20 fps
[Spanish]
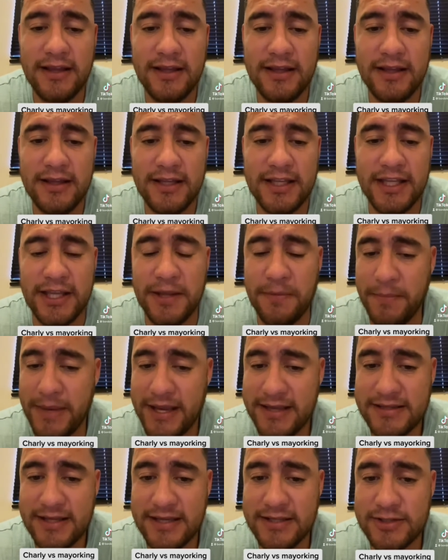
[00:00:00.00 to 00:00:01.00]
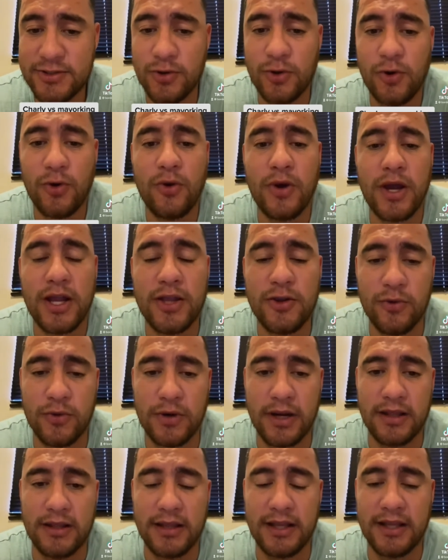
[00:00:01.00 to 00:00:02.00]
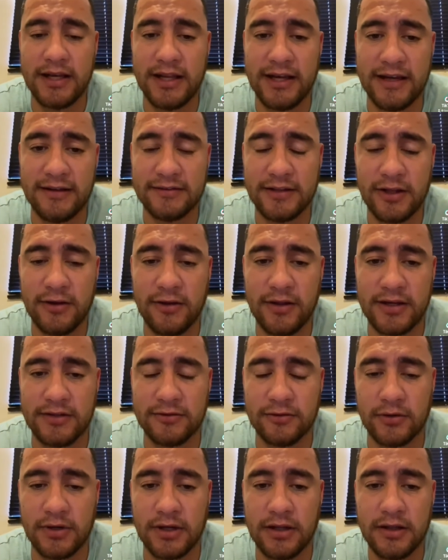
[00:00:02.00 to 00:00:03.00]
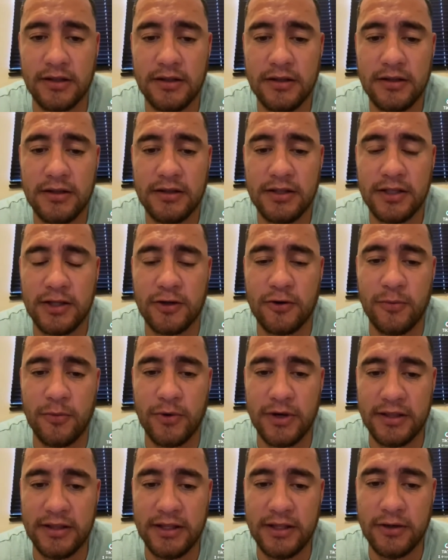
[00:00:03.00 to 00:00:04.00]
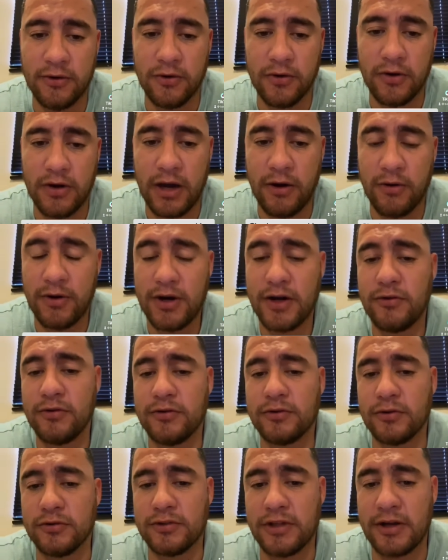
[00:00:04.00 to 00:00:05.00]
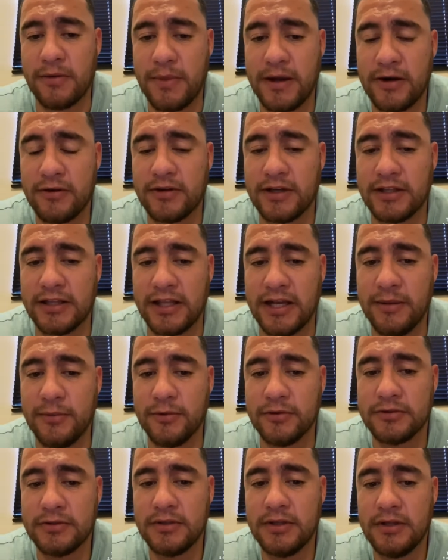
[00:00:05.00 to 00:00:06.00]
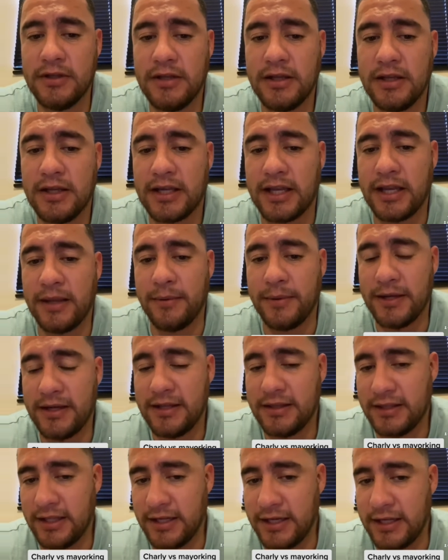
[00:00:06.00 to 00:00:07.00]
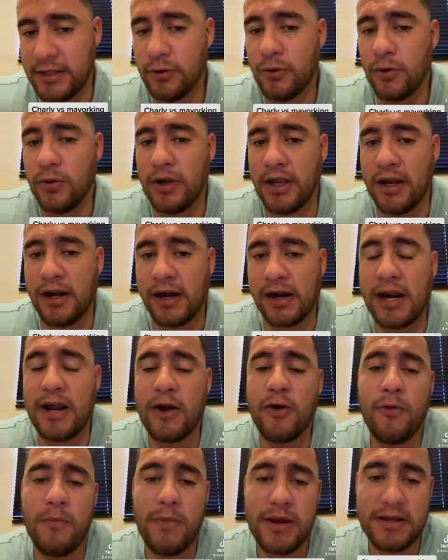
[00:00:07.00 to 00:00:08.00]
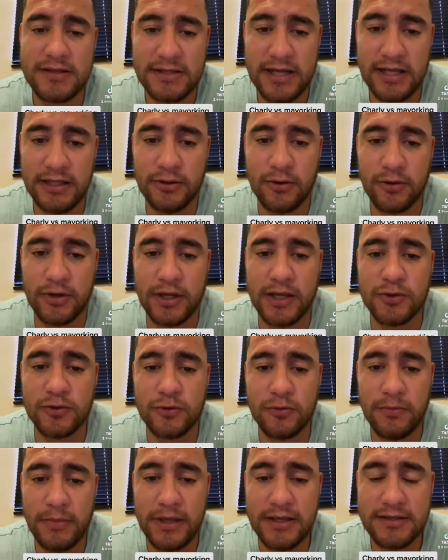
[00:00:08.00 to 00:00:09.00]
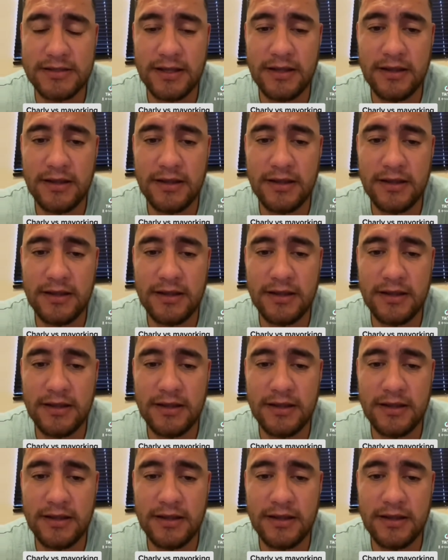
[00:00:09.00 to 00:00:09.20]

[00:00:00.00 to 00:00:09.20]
Y mesa solo hay una en el estado de Arizona. Y como les digo, ahora nuestros hermanos que tenemos, que vienen teniendo el rango más alto, que es un mesa,